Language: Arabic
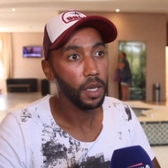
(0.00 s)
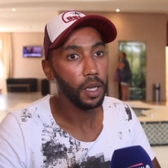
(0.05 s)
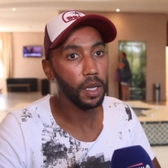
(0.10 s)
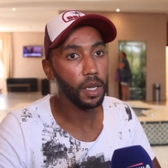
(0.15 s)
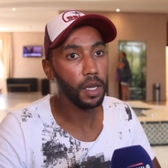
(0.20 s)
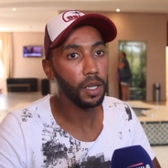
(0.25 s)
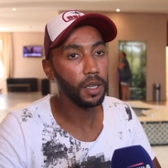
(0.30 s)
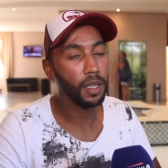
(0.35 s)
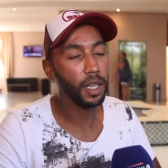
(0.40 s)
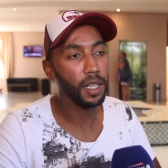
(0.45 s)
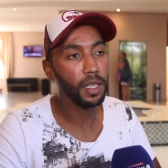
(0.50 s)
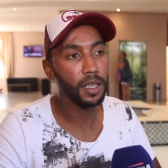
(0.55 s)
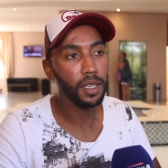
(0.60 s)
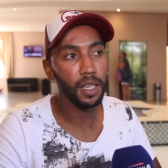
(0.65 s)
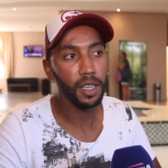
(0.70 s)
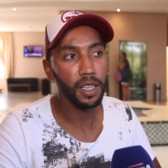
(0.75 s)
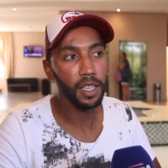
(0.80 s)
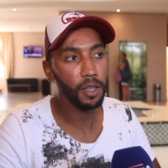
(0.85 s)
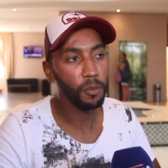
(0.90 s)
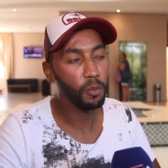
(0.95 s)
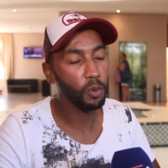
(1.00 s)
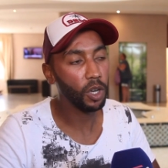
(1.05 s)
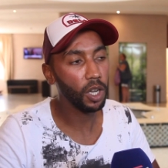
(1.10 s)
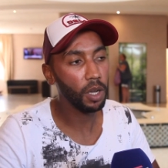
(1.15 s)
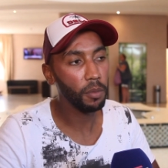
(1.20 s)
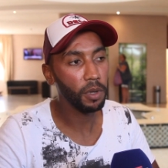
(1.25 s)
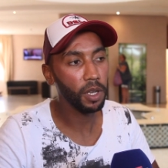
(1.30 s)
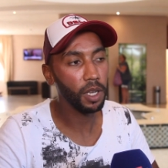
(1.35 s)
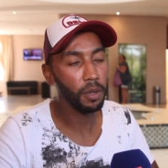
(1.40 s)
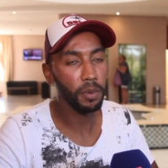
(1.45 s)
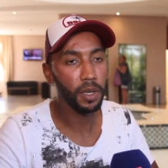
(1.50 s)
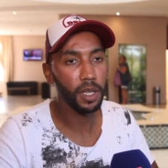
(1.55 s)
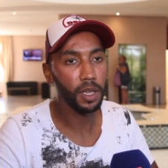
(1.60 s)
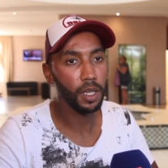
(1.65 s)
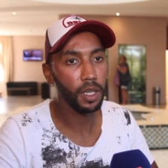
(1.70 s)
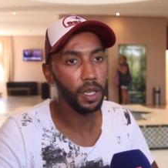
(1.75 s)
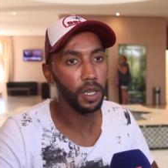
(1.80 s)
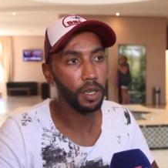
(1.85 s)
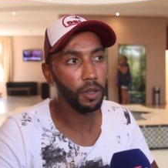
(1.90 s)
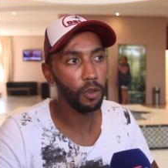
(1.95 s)
آه، دخلنا لديك المقابله
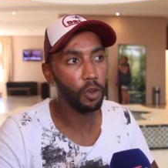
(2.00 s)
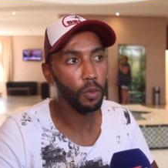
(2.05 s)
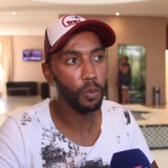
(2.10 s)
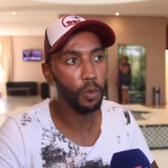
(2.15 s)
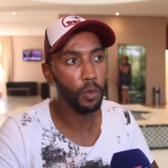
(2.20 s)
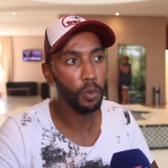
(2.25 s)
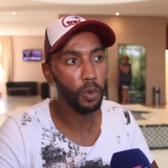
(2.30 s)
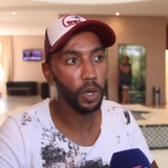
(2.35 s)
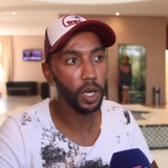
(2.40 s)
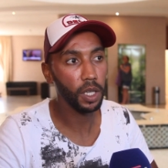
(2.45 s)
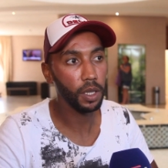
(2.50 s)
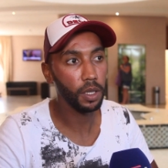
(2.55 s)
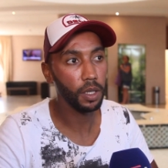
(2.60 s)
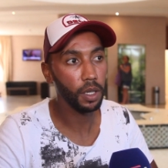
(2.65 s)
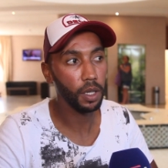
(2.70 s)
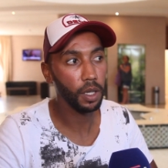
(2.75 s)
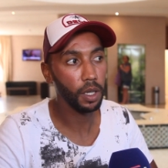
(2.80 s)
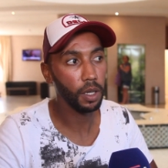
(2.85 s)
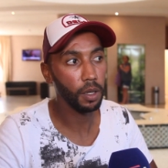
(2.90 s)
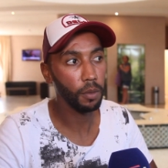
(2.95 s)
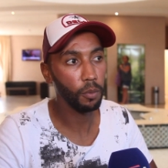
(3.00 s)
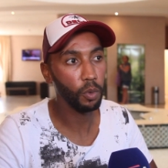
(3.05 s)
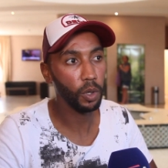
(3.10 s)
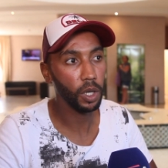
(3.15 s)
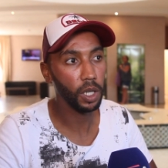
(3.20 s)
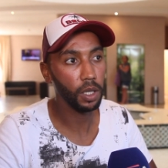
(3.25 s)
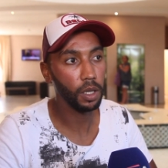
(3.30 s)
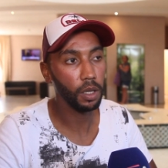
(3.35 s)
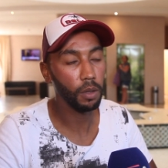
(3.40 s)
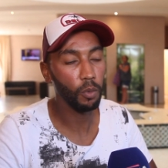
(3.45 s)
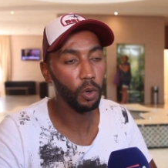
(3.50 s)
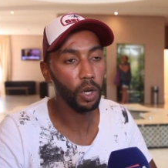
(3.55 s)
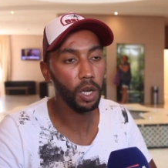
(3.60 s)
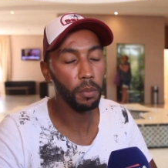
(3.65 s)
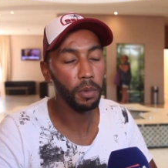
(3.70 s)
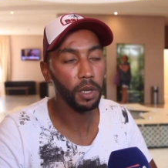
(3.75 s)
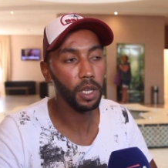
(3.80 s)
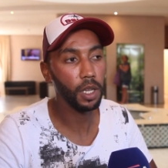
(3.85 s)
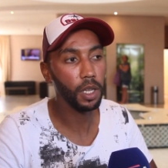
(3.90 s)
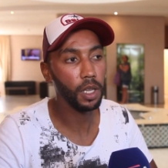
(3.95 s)
باننا نقوموا بواحد بواحد
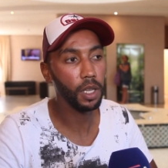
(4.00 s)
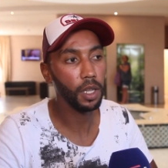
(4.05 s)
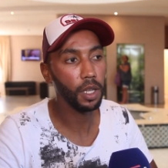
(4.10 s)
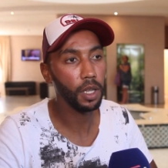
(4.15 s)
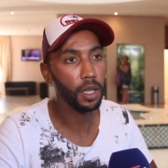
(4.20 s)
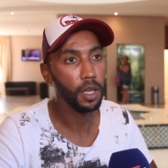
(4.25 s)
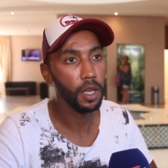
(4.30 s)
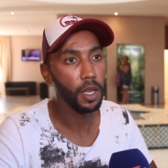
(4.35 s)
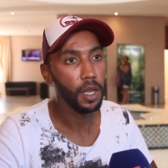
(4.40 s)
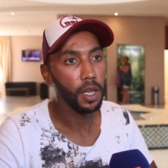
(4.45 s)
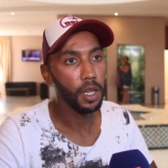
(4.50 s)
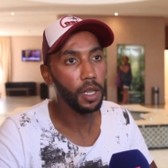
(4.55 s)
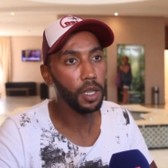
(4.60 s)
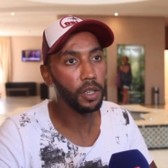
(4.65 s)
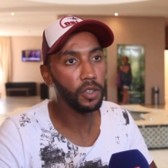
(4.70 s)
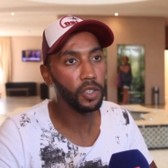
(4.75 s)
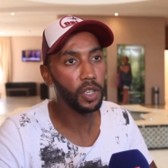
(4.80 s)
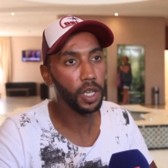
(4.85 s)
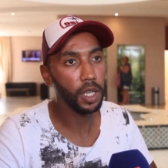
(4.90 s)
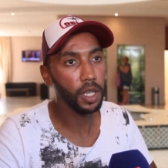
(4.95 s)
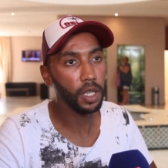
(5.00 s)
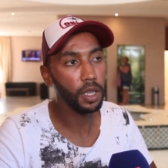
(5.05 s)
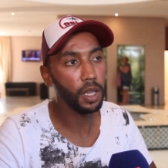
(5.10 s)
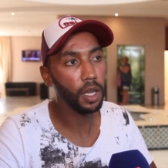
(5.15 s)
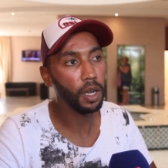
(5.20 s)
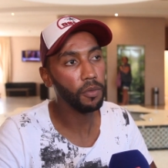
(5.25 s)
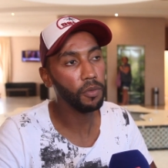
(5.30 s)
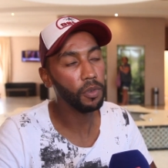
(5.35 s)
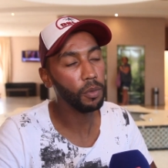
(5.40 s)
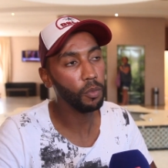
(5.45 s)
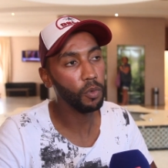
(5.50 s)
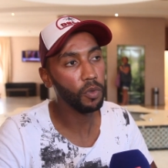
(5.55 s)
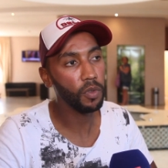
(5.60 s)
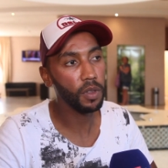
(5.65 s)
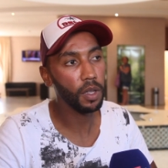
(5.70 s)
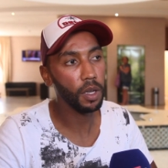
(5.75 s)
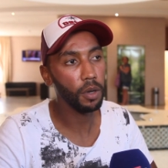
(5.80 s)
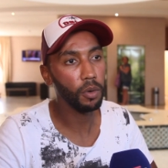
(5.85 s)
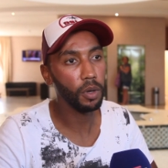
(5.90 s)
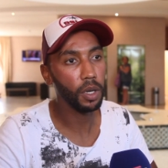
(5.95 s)
المقابله اللي اللي جيده في
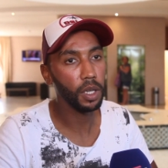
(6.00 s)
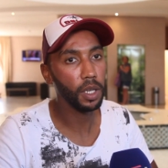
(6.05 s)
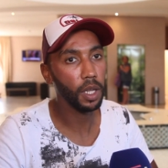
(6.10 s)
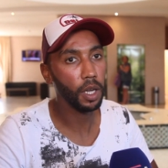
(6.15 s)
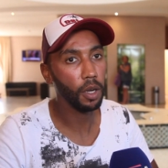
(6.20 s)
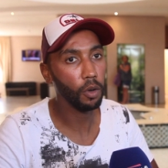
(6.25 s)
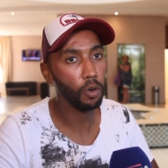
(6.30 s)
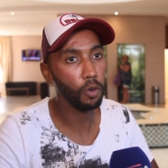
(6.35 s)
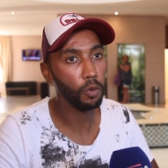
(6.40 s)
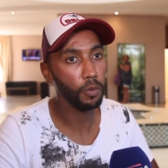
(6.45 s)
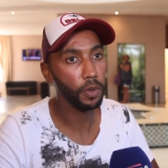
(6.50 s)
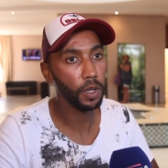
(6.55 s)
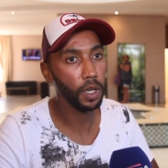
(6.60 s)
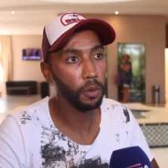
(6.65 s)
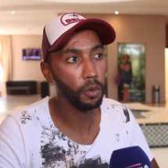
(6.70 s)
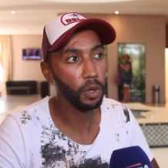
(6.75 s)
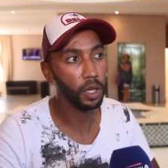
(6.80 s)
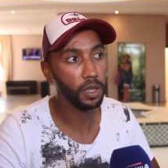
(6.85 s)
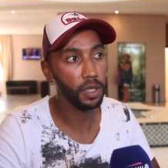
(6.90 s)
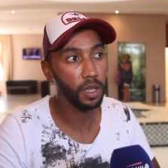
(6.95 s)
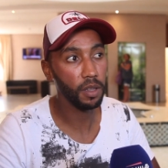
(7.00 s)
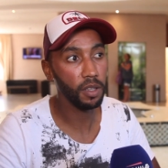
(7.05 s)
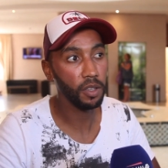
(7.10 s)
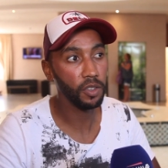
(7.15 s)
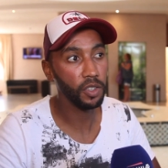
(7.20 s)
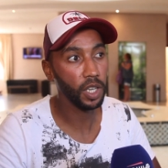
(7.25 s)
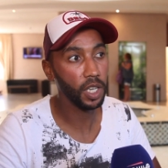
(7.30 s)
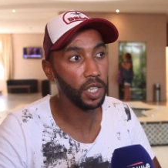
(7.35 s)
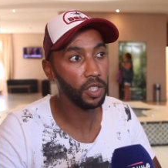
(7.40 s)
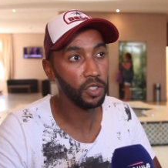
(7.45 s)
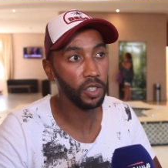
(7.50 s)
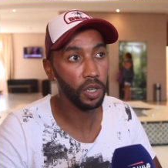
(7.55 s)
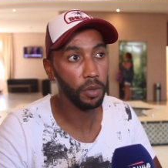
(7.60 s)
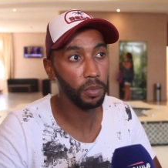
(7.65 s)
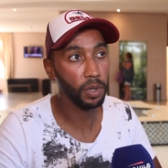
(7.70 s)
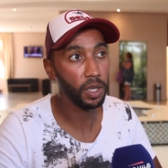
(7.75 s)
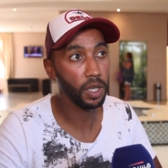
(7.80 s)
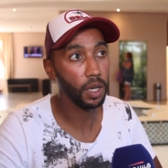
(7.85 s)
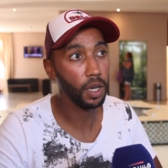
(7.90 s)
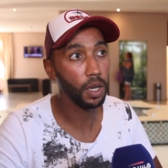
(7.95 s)
المستوى نحققوا فيها واحد النتيجه
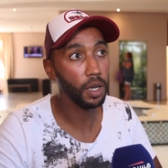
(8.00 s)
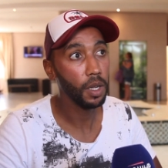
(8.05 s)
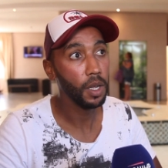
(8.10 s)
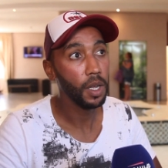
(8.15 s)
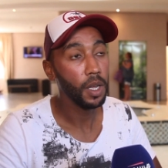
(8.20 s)
ايجابيه